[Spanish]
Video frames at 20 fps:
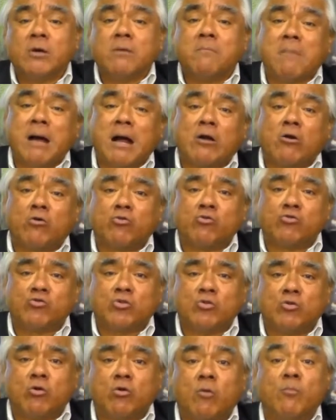más
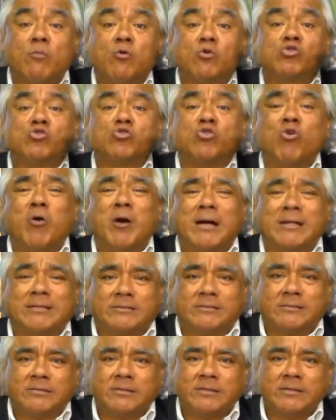conocido como
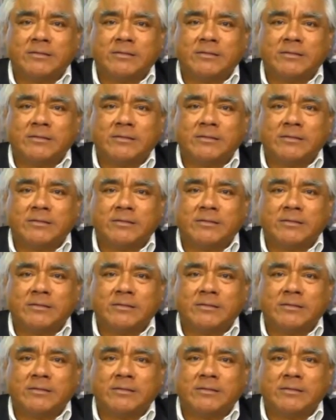SOAT.